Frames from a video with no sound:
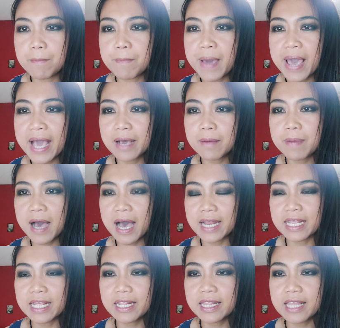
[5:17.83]
แบงค์
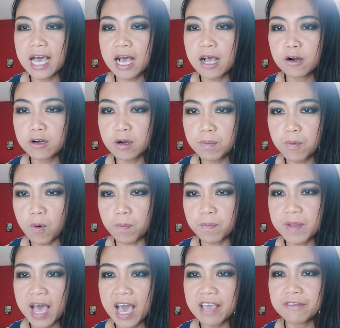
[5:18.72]
พาณิชย์ทั้งระบบ
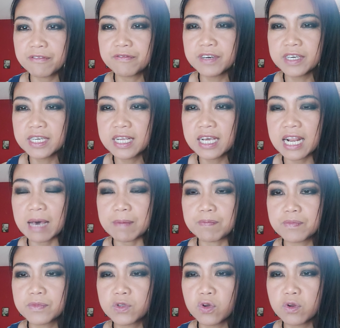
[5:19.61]
ได้ฟื้นกลั
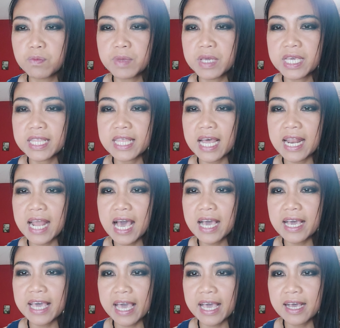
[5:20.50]
บ จนมีฐานะ
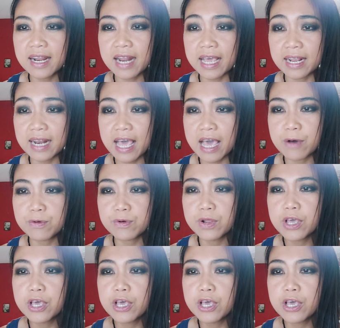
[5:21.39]
แข็งแกร่งแล้ว